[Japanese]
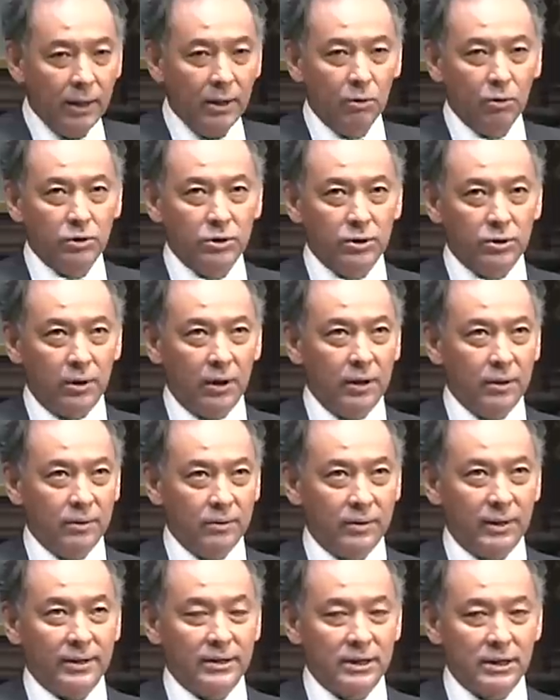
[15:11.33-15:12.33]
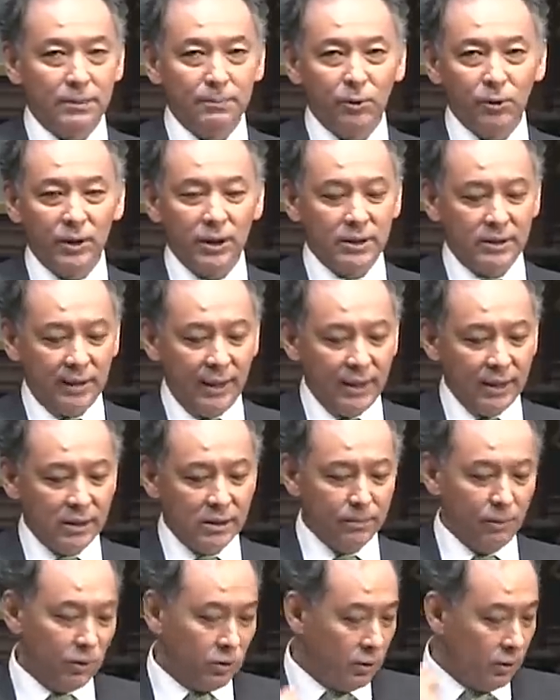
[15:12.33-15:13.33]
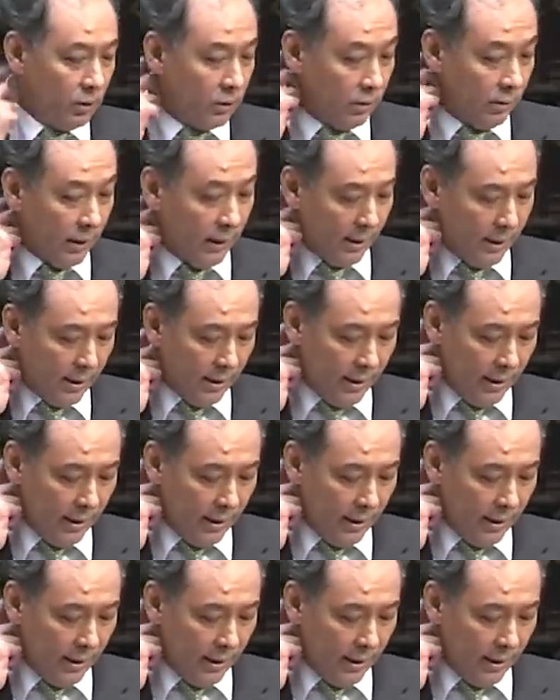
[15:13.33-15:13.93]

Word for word: 針を打つというのかツボですねツボというのは、